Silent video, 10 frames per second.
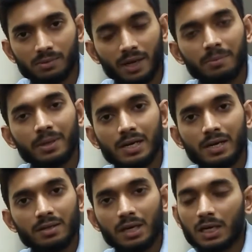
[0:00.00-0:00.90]
டைம் டிலே
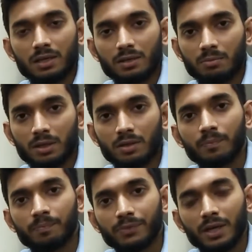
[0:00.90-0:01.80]
எடுத்து ஆன் ஆகிற மாதிரி தான்
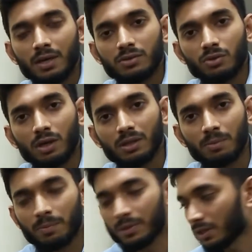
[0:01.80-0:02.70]
ஸோ அந்த
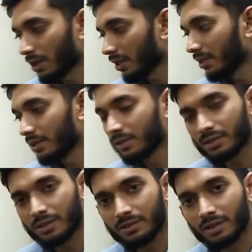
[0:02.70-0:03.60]
பர்பஸ்க்காக தான் இந்த
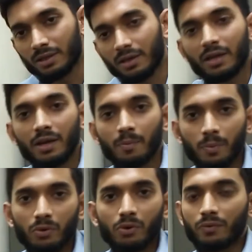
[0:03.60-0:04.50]
இன்ஸ்டன்ட் ஸ்டார்ட்டு நீங்கள்
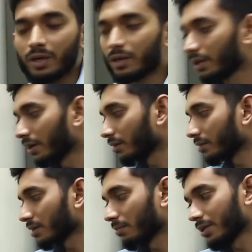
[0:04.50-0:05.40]
எப்போ உங்கள் வீட்டில்
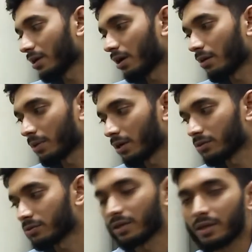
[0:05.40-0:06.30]
ஸ்டெபிளைசர் ஆன்
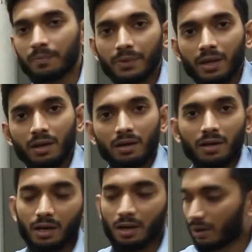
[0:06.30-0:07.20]
பண்ணாலும் சரி
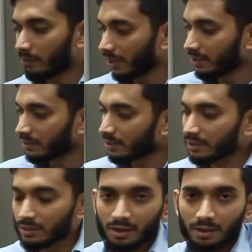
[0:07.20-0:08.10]
நீங்கள் நார்மலாக
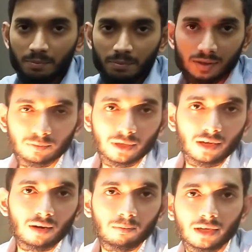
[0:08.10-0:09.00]
இன்ஸ்டன்ட் ஸ்டார்ட் ப்ரெஸ் பண்ணி
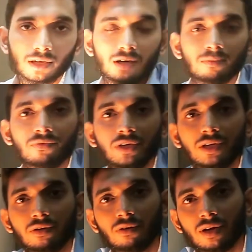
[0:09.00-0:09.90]
ஆன் பண்ணிக்கலாம் நம்ம
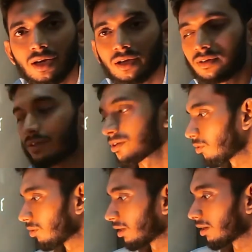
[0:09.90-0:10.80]
வீட்டுக்கு வர எலக்ட்ரிஷியனோ
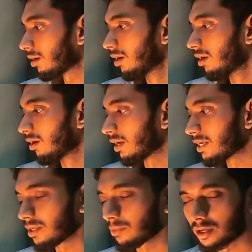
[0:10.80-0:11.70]
இல்லைன்னா
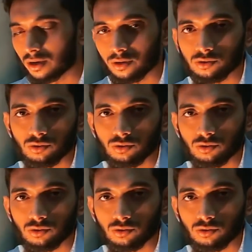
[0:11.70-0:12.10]
ஏசி மெக்கானிக்கோ